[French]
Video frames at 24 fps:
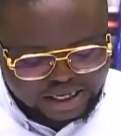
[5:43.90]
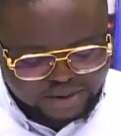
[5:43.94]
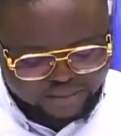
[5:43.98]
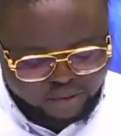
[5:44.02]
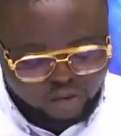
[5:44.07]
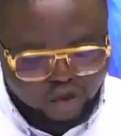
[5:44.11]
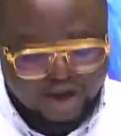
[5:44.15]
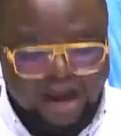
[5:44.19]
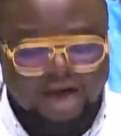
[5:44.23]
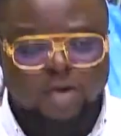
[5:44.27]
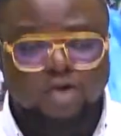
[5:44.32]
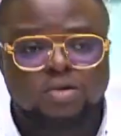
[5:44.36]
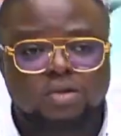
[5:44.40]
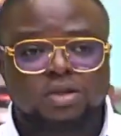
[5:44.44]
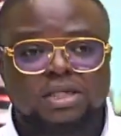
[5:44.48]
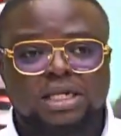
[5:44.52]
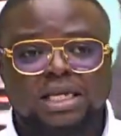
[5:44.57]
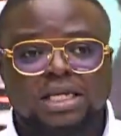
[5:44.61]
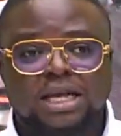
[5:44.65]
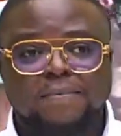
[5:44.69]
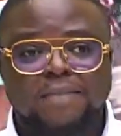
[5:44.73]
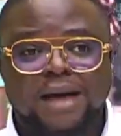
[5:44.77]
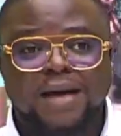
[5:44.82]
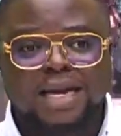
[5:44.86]
pour
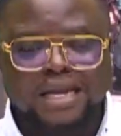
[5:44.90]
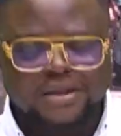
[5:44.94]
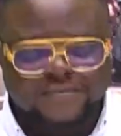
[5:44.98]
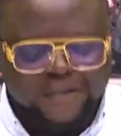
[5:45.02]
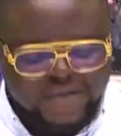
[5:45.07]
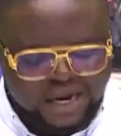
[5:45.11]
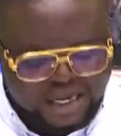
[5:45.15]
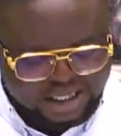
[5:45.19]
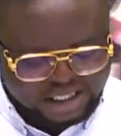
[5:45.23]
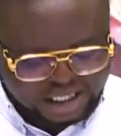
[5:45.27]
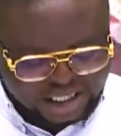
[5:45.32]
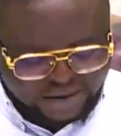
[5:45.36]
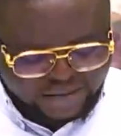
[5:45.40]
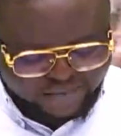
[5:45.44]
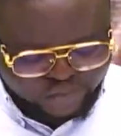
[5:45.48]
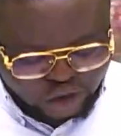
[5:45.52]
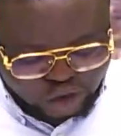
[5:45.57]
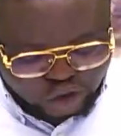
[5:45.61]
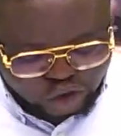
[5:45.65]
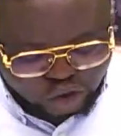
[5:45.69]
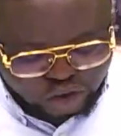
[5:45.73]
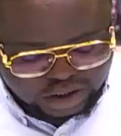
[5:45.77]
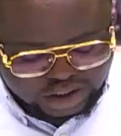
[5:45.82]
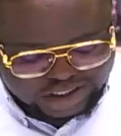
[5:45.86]
raconter des balivernes
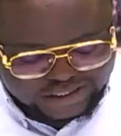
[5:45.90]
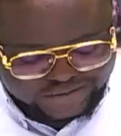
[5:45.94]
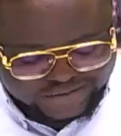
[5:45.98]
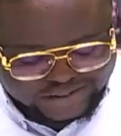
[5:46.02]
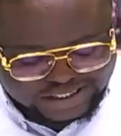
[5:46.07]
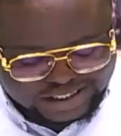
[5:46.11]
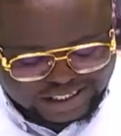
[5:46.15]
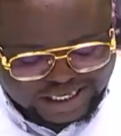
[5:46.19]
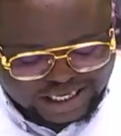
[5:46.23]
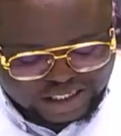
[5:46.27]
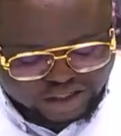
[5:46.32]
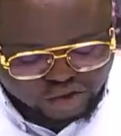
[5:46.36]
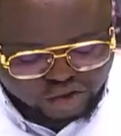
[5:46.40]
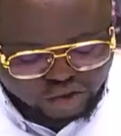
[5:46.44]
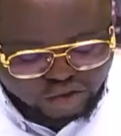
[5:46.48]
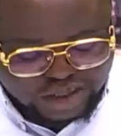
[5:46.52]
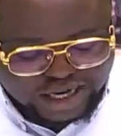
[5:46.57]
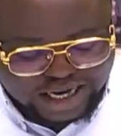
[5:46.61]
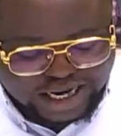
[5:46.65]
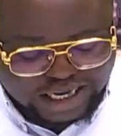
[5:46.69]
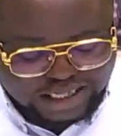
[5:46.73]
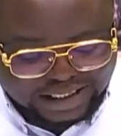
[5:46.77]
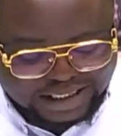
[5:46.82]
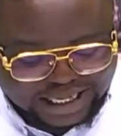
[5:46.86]
sur les investigations de
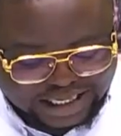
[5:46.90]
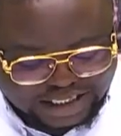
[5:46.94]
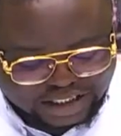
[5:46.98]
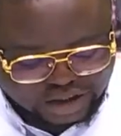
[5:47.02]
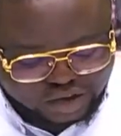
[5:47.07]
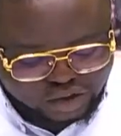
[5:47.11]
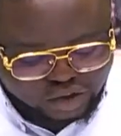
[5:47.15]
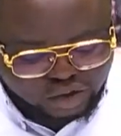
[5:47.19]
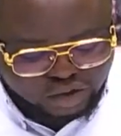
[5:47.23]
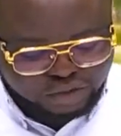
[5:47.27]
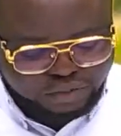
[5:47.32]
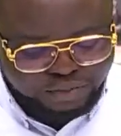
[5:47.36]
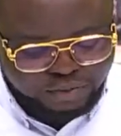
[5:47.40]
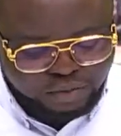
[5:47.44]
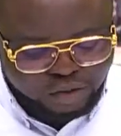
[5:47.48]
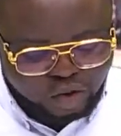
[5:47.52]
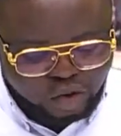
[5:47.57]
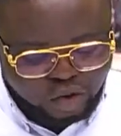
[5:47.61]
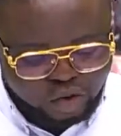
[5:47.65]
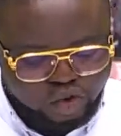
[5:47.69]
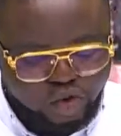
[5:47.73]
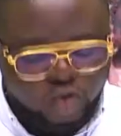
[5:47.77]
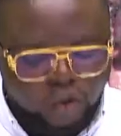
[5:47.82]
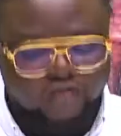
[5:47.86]
la rédaction.
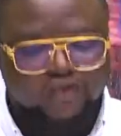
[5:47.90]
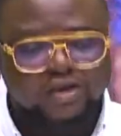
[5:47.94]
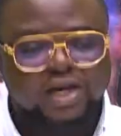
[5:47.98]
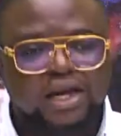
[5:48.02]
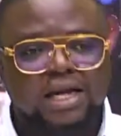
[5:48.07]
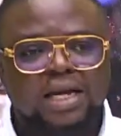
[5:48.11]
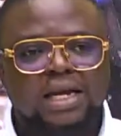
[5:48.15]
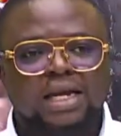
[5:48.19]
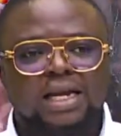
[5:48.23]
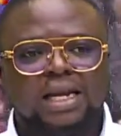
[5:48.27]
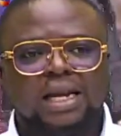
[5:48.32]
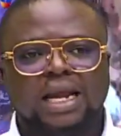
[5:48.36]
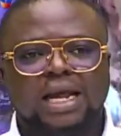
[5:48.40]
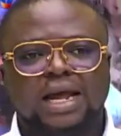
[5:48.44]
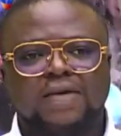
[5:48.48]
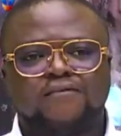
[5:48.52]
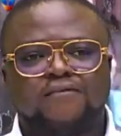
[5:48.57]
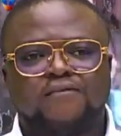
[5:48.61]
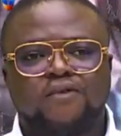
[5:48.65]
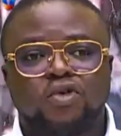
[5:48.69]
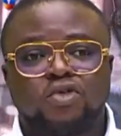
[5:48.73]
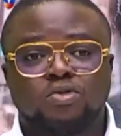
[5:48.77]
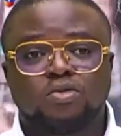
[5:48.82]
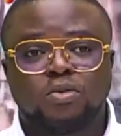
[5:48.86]
Retrouvez les
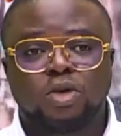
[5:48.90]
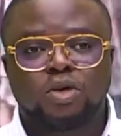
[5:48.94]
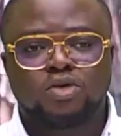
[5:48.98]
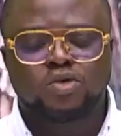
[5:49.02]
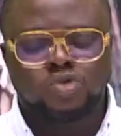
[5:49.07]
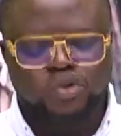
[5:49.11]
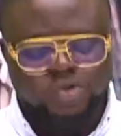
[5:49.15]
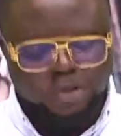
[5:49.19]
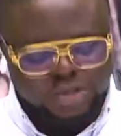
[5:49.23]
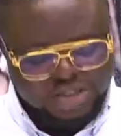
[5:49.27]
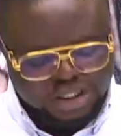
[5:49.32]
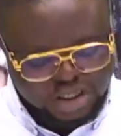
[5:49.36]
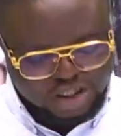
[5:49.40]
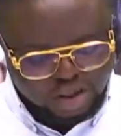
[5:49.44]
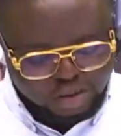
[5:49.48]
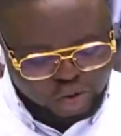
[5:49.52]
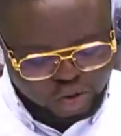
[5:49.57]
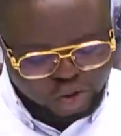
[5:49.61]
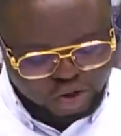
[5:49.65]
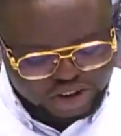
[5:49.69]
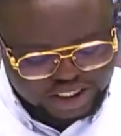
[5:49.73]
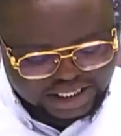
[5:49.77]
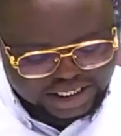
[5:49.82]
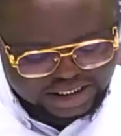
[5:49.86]
fondements de ce titre en
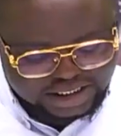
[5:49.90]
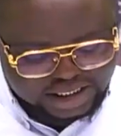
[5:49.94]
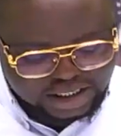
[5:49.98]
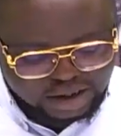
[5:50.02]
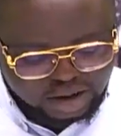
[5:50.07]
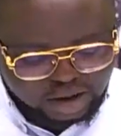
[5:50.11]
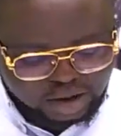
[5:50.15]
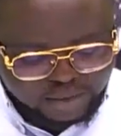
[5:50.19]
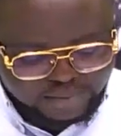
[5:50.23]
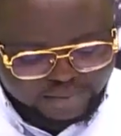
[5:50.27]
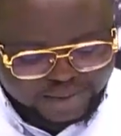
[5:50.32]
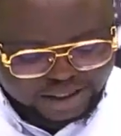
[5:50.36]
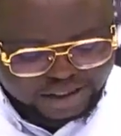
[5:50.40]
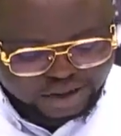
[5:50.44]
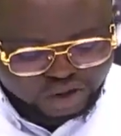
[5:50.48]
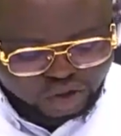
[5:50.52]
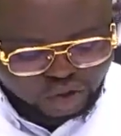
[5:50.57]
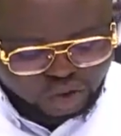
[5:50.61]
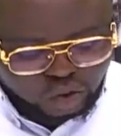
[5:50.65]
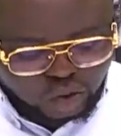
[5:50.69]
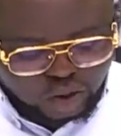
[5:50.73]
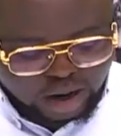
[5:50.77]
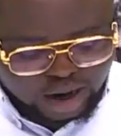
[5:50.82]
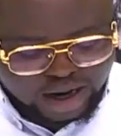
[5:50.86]
manchette en page
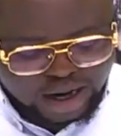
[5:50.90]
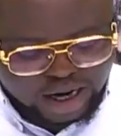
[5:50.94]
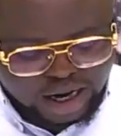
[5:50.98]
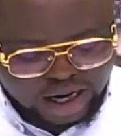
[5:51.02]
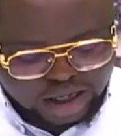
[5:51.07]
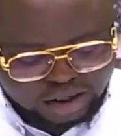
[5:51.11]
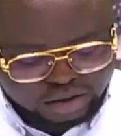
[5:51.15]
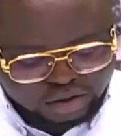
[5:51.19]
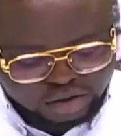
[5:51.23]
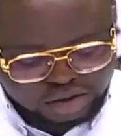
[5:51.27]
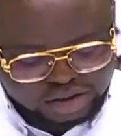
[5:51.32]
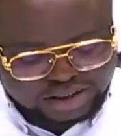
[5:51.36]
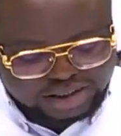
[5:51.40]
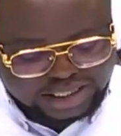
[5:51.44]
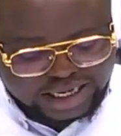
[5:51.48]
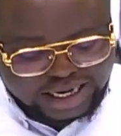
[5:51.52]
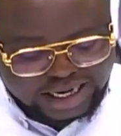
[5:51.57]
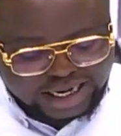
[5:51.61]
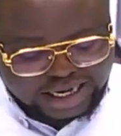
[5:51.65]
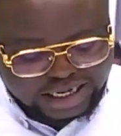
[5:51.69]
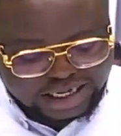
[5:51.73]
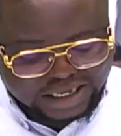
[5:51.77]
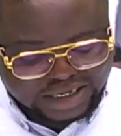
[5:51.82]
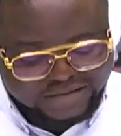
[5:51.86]
3 de
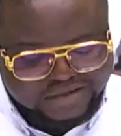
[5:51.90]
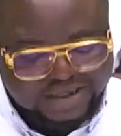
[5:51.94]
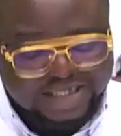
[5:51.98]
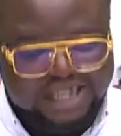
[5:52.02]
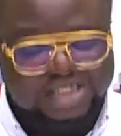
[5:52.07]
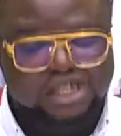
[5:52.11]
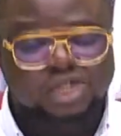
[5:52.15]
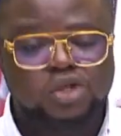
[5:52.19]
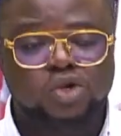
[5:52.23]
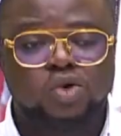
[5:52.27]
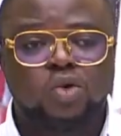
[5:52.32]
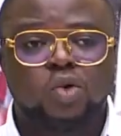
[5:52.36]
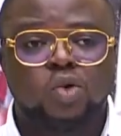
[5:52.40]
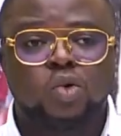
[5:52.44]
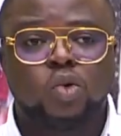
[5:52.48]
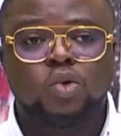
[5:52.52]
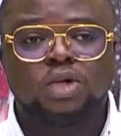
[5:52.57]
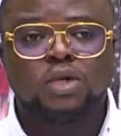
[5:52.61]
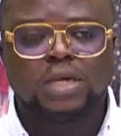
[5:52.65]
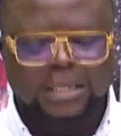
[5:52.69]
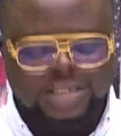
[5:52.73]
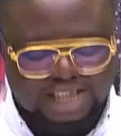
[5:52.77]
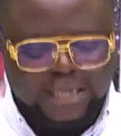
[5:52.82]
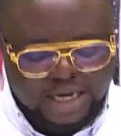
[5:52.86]
sa livraison.
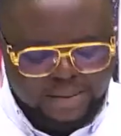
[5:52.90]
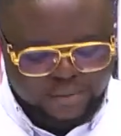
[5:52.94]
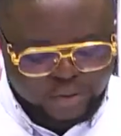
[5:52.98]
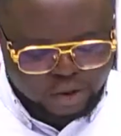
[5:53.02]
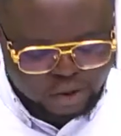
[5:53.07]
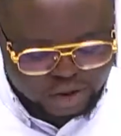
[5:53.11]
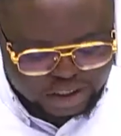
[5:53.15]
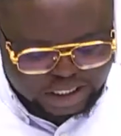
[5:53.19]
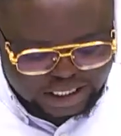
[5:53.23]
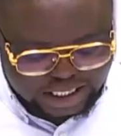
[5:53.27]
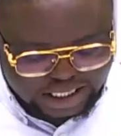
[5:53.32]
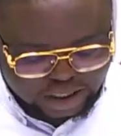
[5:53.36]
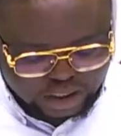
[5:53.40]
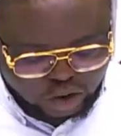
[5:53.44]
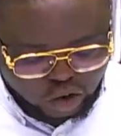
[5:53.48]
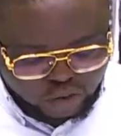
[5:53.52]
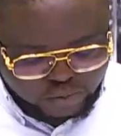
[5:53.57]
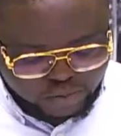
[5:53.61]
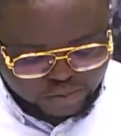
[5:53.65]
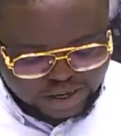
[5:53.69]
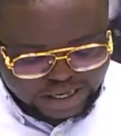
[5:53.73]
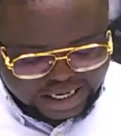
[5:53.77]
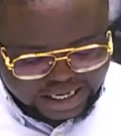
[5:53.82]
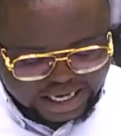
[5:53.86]
Coup d'État manqué
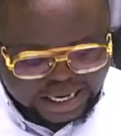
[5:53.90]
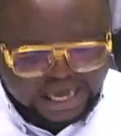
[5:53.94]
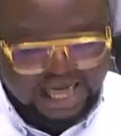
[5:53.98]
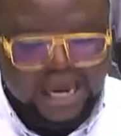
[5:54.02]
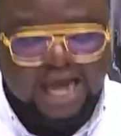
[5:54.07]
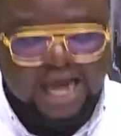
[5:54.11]
au Bénin.